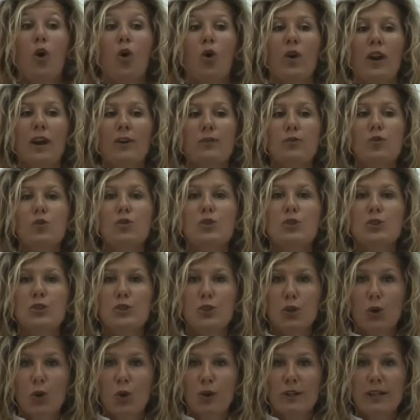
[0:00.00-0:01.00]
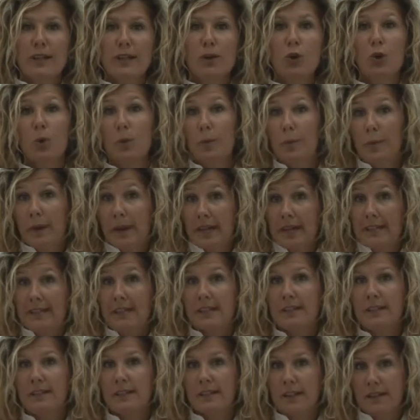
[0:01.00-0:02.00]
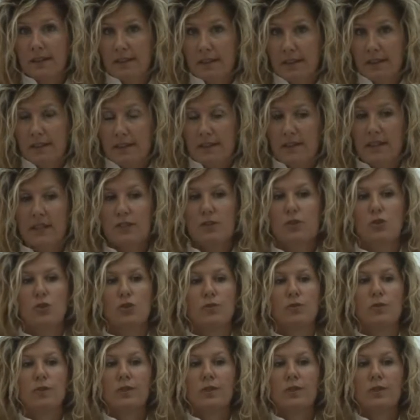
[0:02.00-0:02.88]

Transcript: o l'avulsione completa del dente stesso,